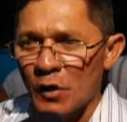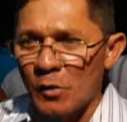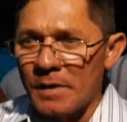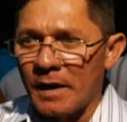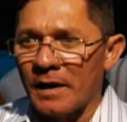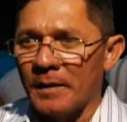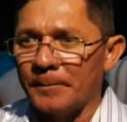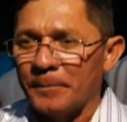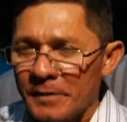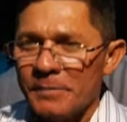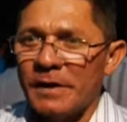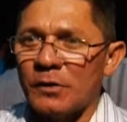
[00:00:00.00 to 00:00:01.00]
Vilma,
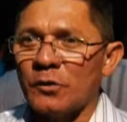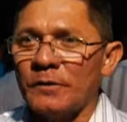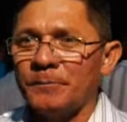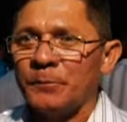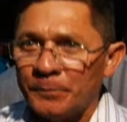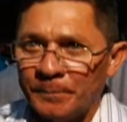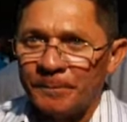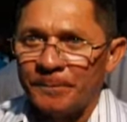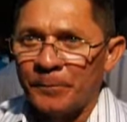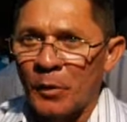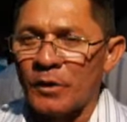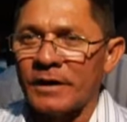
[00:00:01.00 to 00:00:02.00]
primeiro,
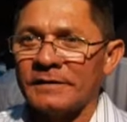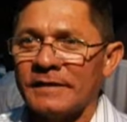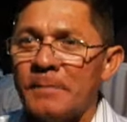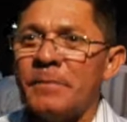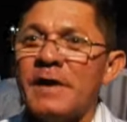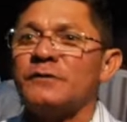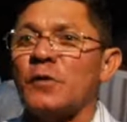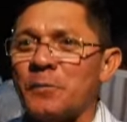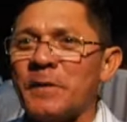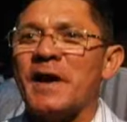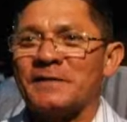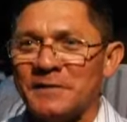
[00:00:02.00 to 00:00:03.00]
porque também sou
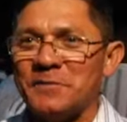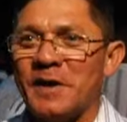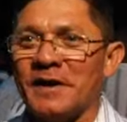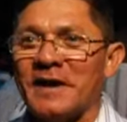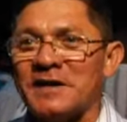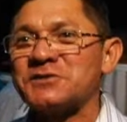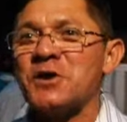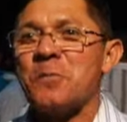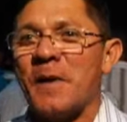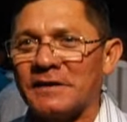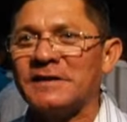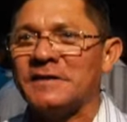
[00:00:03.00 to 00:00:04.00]
PSB, questão
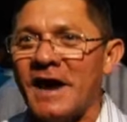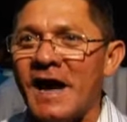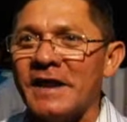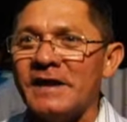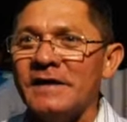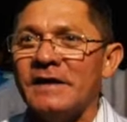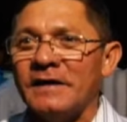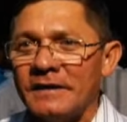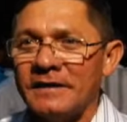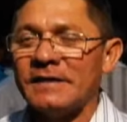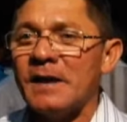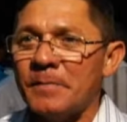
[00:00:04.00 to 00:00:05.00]
partidária,
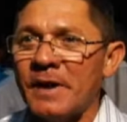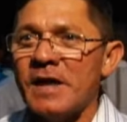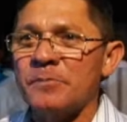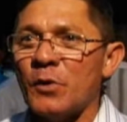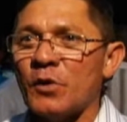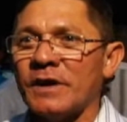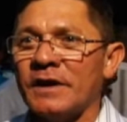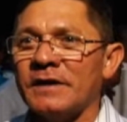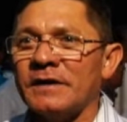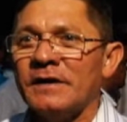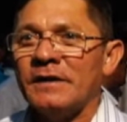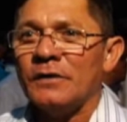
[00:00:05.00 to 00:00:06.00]
e também
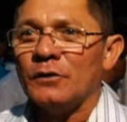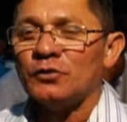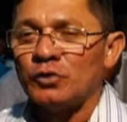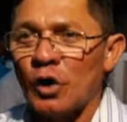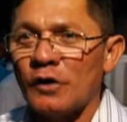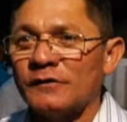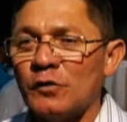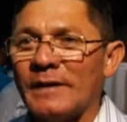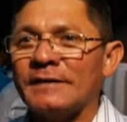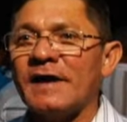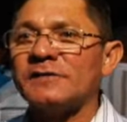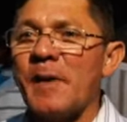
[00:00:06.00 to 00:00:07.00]
porque trouxe
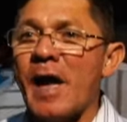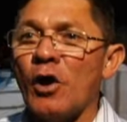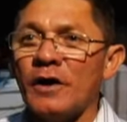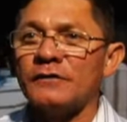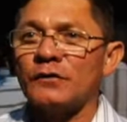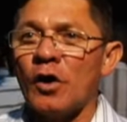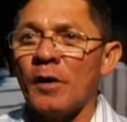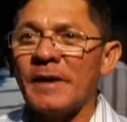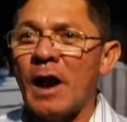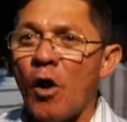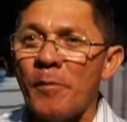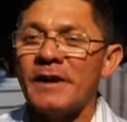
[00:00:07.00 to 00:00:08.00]
uma das maiores
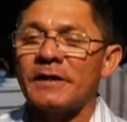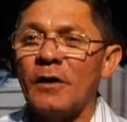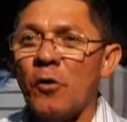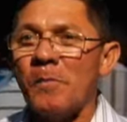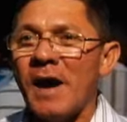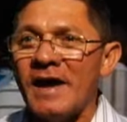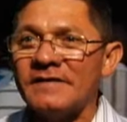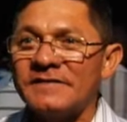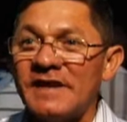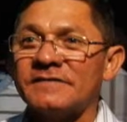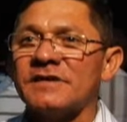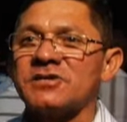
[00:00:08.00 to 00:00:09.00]
obras, a obra que eu mais
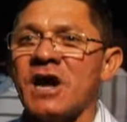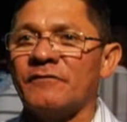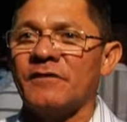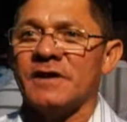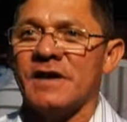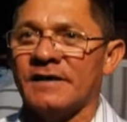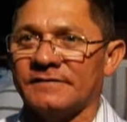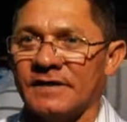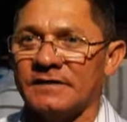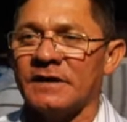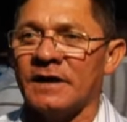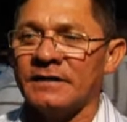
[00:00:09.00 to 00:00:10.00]
desejava a de
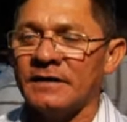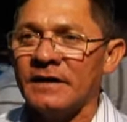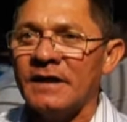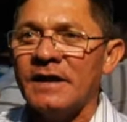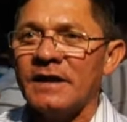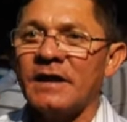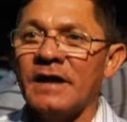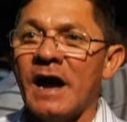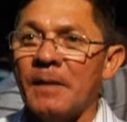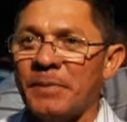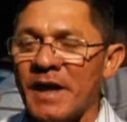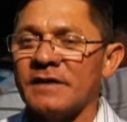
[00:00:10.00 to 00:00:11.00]
Santana, que é
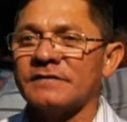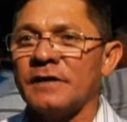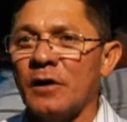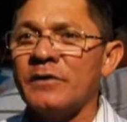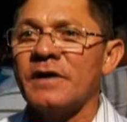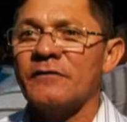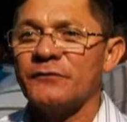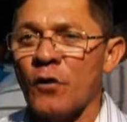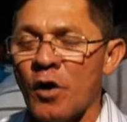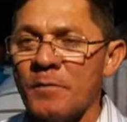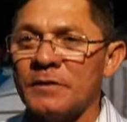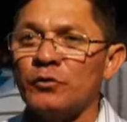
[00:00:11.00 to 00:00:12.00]
a ampliação e
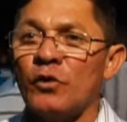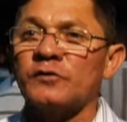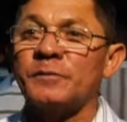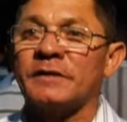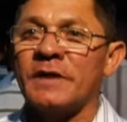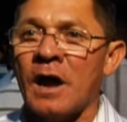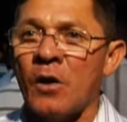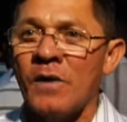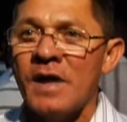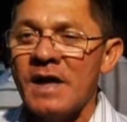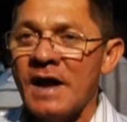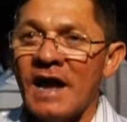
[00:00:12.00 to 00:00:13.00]
reforma do hospital
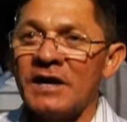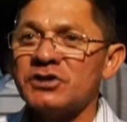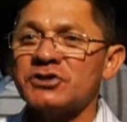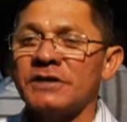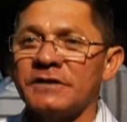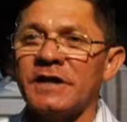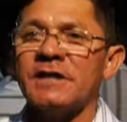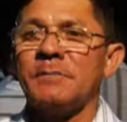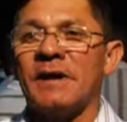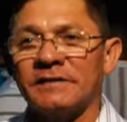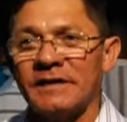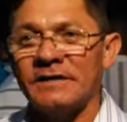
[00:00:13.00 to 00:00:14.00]
Alexandrina
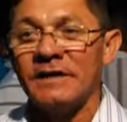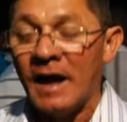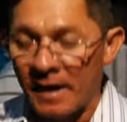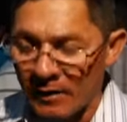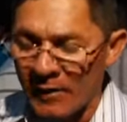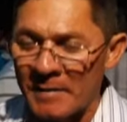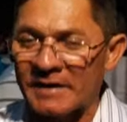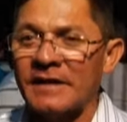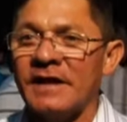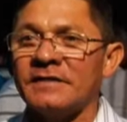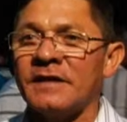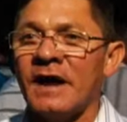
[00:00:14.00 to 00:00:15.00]
a
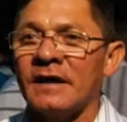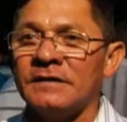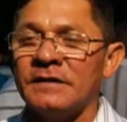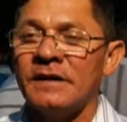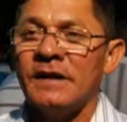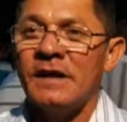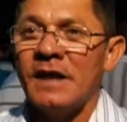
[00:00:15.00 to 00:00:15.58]
maternidade